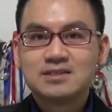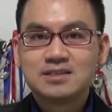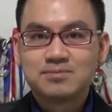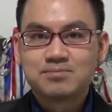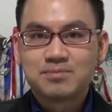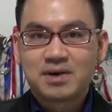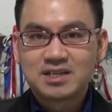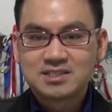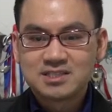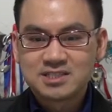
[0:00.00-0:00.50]

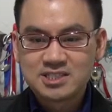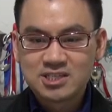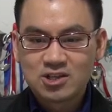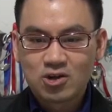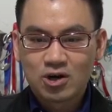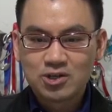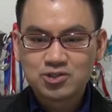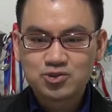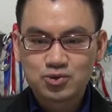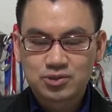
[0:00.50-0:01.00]

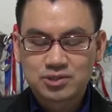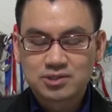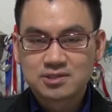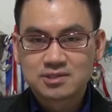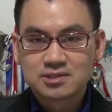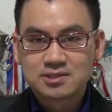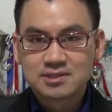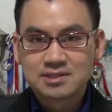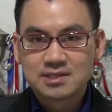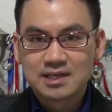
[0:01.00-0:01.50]
1,400 จุด
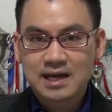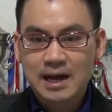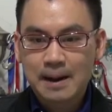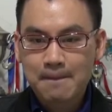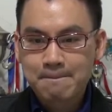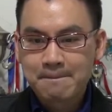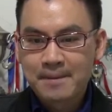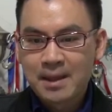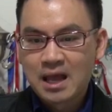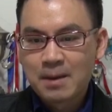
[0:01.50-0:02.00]
นะครับ
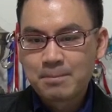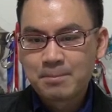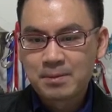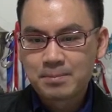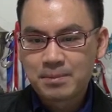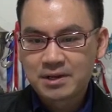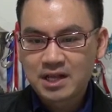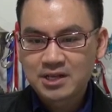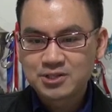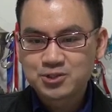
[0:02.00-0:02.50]
เป็น
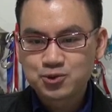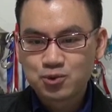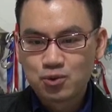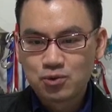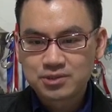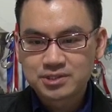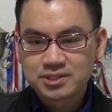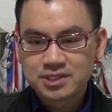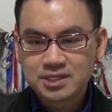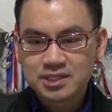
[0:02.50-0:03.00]
ไปได้สูง
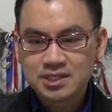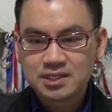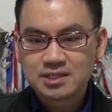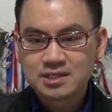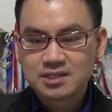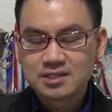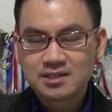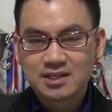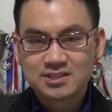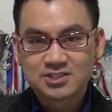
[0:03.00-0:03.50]
ที่
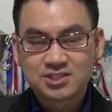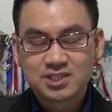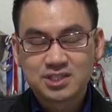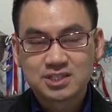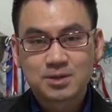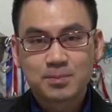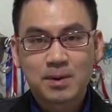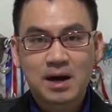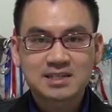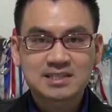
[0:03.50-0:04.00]
ดัชนี
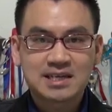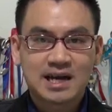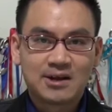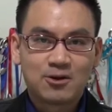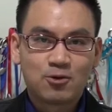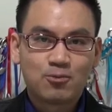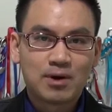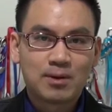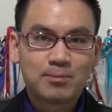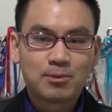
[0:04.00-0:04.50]
จะพักฐาน
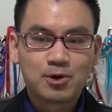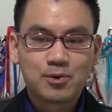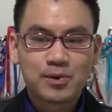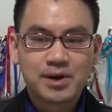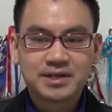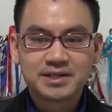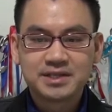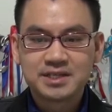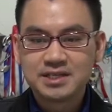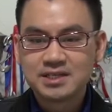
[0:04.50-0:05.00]
ลงมาบริเว
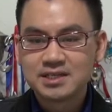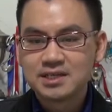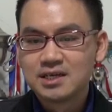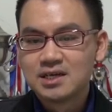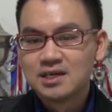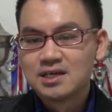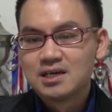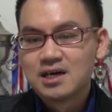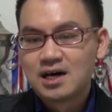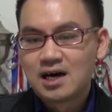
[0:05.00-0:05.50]
ณนี้
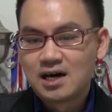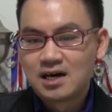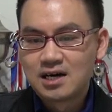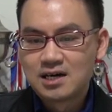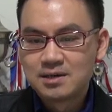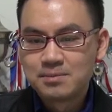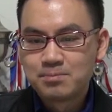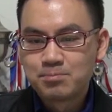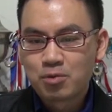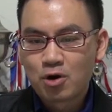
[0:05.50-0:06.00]

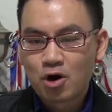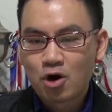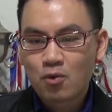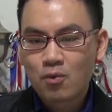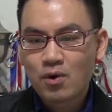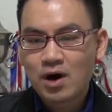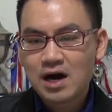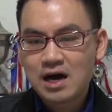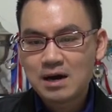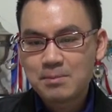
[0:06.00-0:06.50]
เพราะ
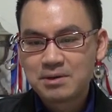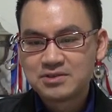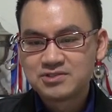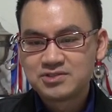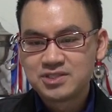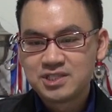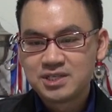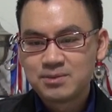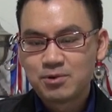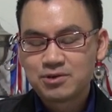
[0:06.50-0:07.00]
ว่าบัญ
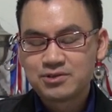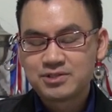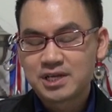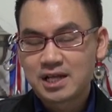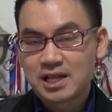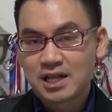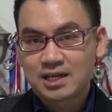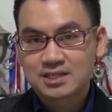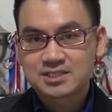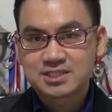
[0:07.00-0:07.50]
ชีบริษัท
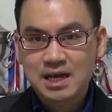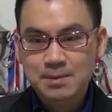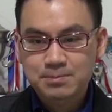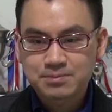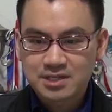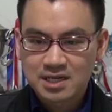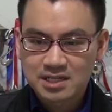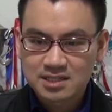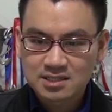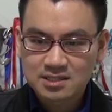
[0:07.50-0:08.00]
หลักทรัพย์
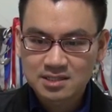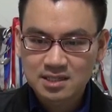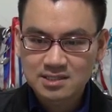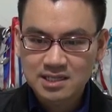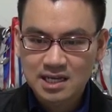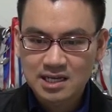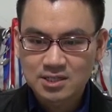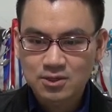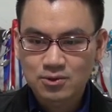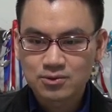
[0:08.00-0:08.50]
นั้นตั้ง
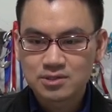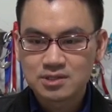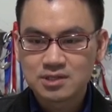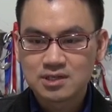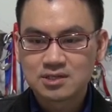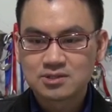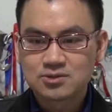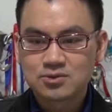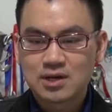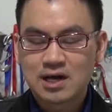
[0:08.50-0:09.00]
แต่ต้นเดือ
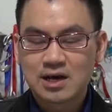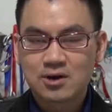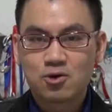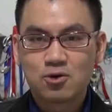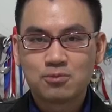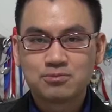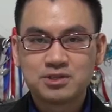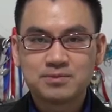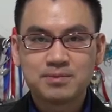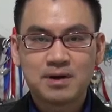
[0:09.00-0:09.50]
นตุลาค
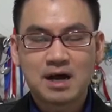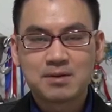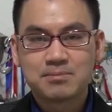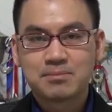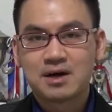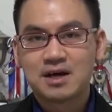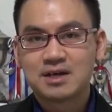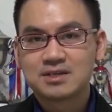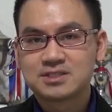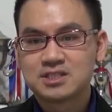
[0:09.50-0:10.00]
มที่ผ่าน
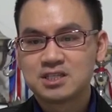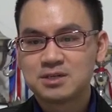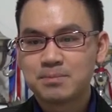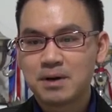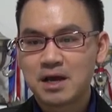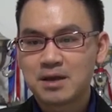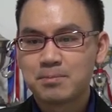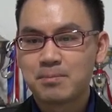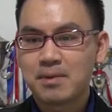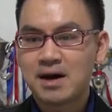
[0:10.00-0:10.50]
มาซื้อไป
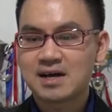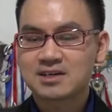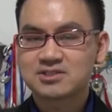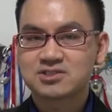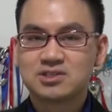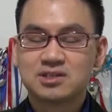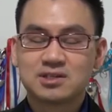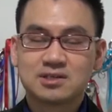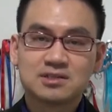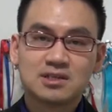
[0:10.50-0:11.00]
มาก
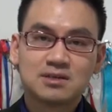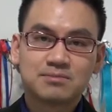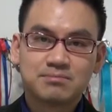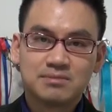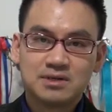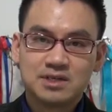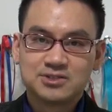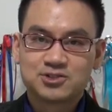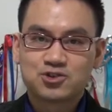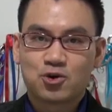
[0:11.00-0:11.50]
ถึง
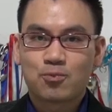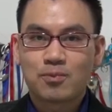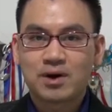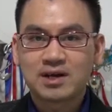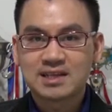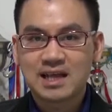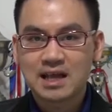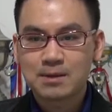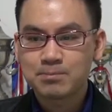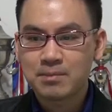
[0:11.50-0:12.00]

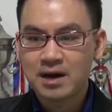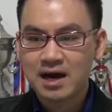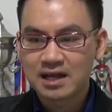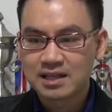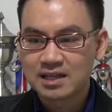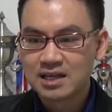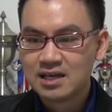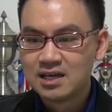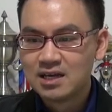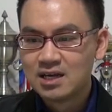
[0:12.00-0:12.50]
12,000 ล้านบาท
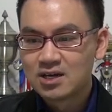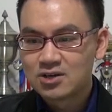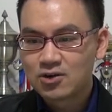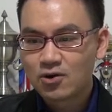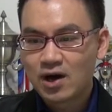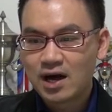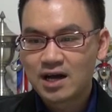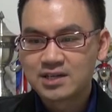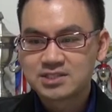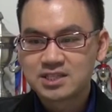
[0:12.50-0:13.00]
ก็
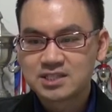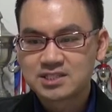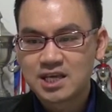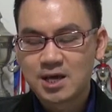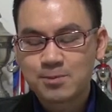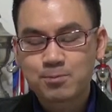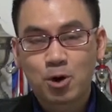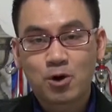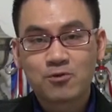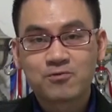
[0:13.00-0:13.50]
อาจจะ
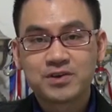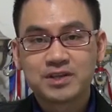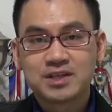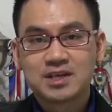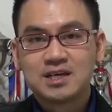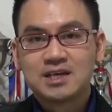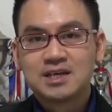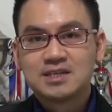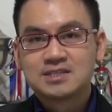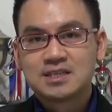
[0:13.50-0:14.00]
take profit
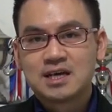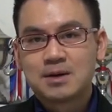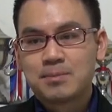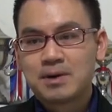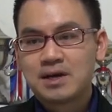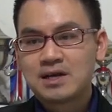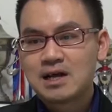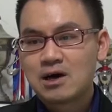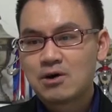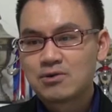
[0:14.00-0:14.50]
ทำ
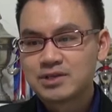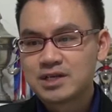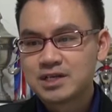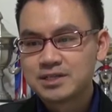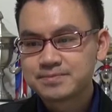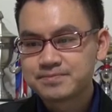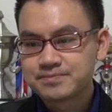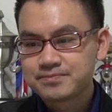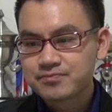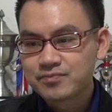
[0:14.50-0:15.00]
เรานั้น
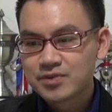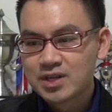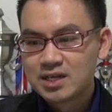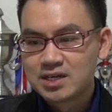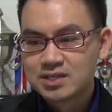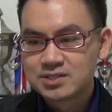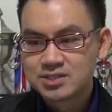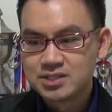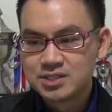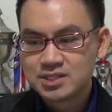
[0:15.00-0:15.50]

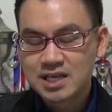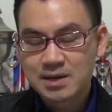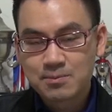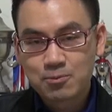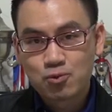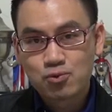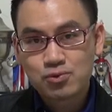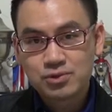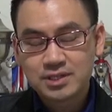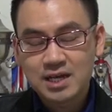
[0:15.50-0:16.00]
ซื้อเก็บ
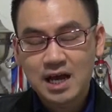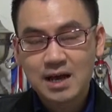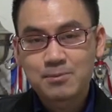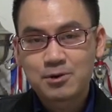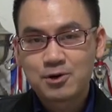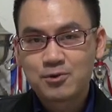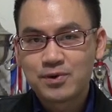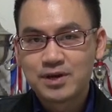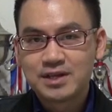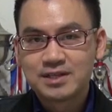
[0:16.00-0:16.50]
หุ้นได้บ
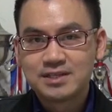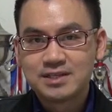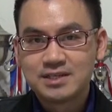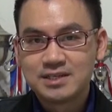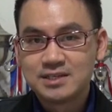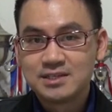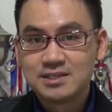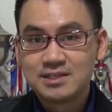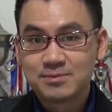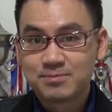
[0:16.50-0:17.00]
ริเวณ
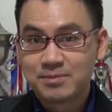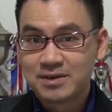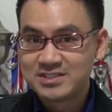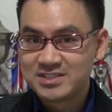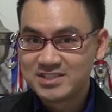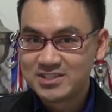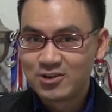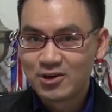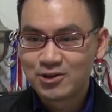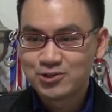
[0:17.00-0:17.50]
นี้
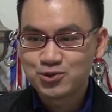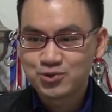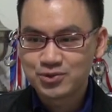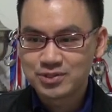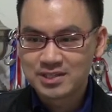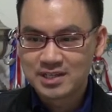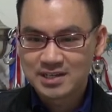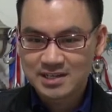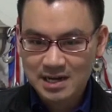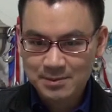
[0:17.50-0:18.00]
1,400 จุด
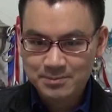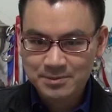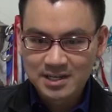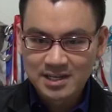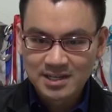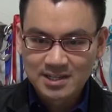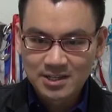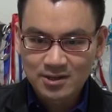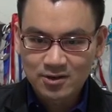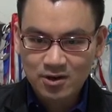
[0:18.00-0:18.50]
นะครับ
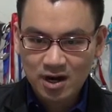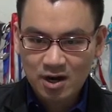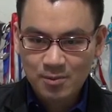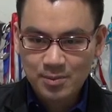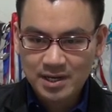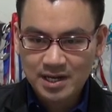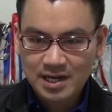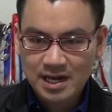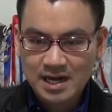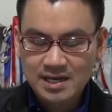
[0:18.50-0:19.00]
แล้วก็เอาไป
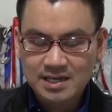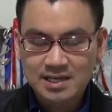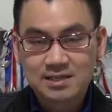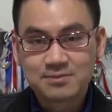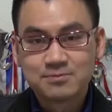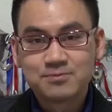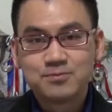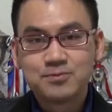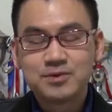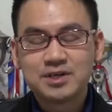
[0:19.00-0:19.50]
ขายกัน
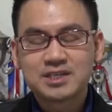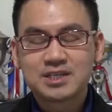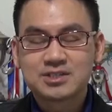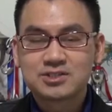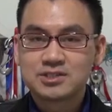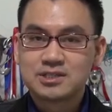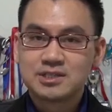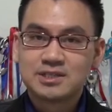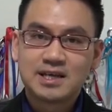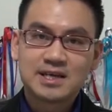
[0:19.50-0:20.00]
เมื่อดัช
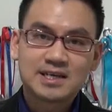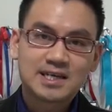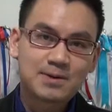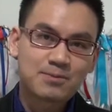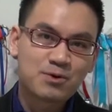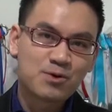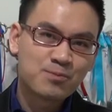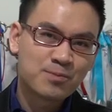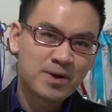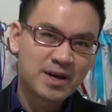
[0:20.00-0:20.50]
นีเด้งกลับ
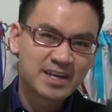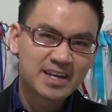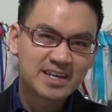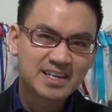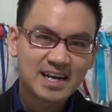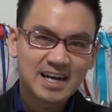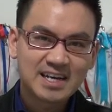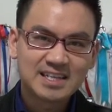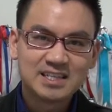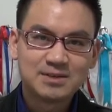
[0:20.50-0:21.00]
ขึ้นไป
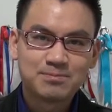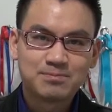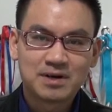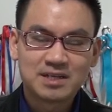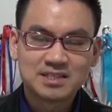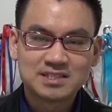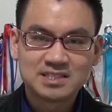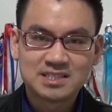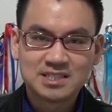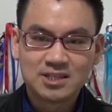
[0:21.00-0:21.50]
ใก
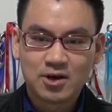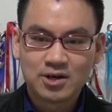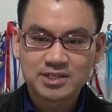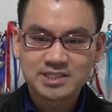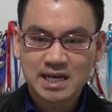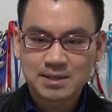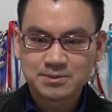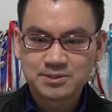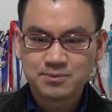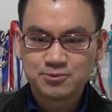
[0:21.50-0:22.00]
ล้ๆ
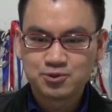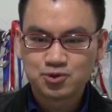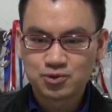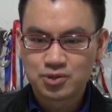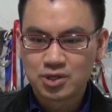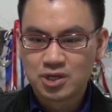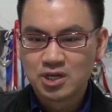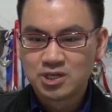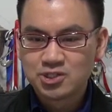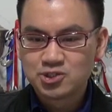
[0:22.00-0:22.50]
1,430 จุด
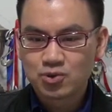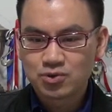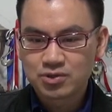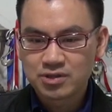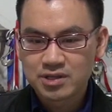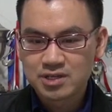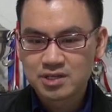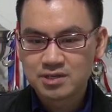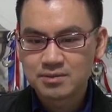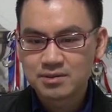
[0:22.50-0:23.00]
ช่วง
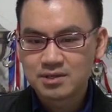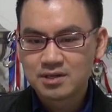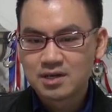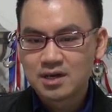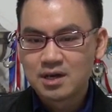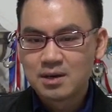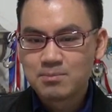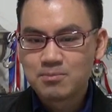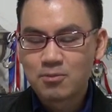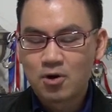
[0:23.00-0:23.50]
นี้
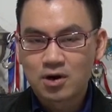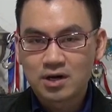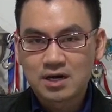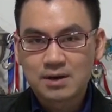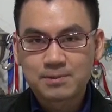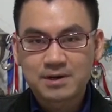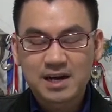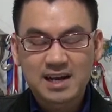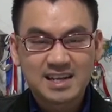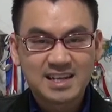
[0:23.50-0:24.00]
เหมาะกั
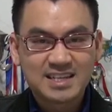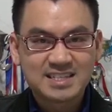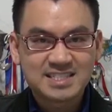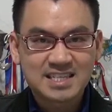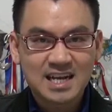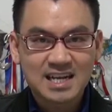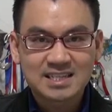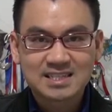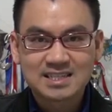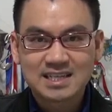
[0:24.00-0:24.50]
บการเล่น
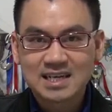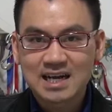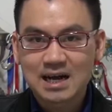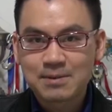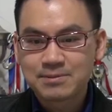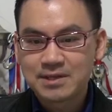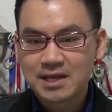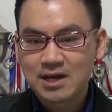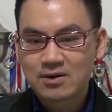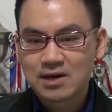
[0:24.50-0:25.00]
สั้นนะครับ
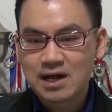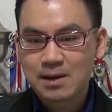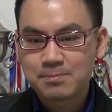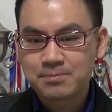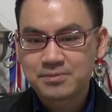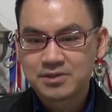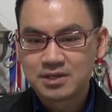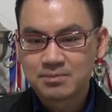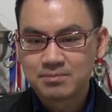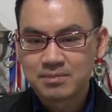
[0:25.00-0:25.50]
แนวรับ
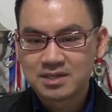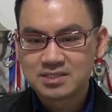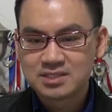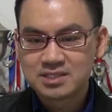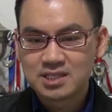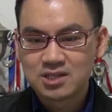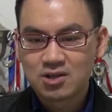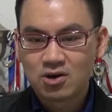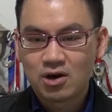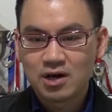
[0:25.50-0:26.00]

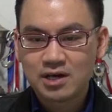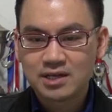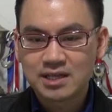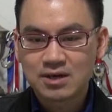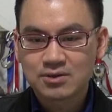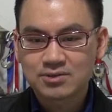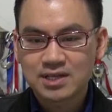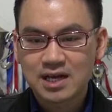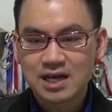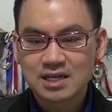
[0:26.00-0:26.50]
1,400 แน
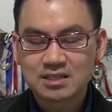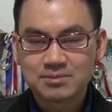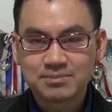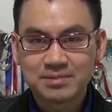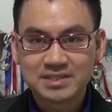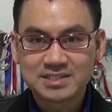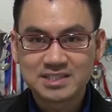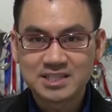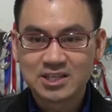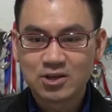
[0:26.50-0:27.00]
วต้าน
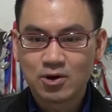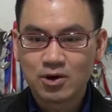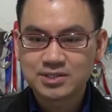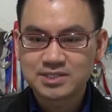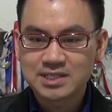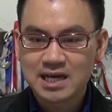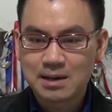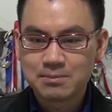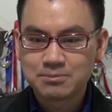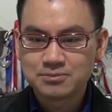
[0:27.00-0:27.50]

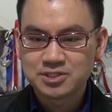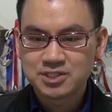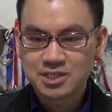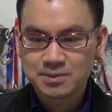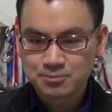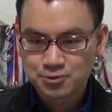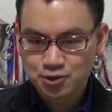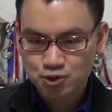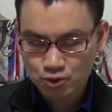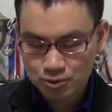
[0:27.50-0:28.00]

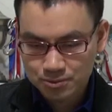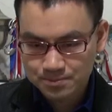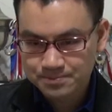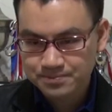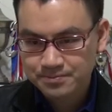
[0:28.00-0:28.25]
1,430 จุด